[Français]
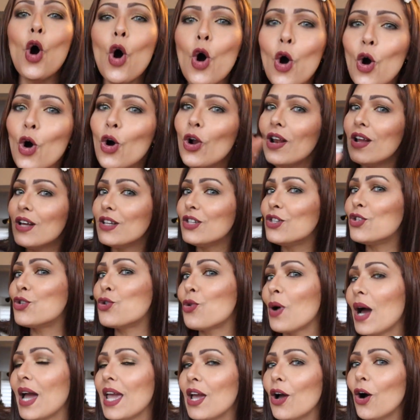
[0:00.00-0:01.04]
All
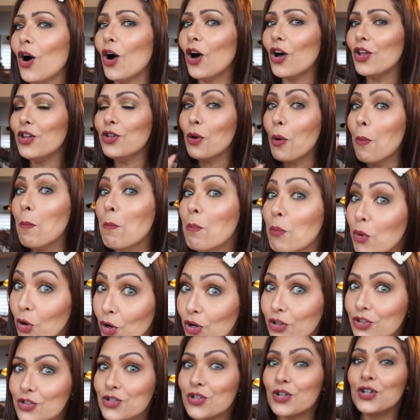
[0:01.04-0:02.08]
Try On
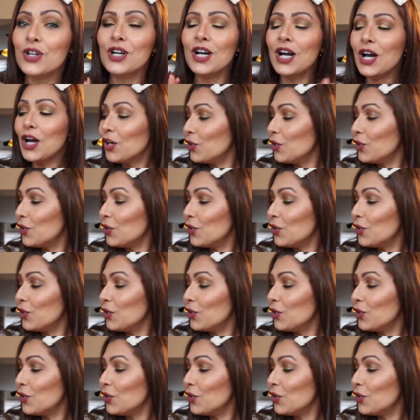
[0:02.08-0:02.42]
Mode.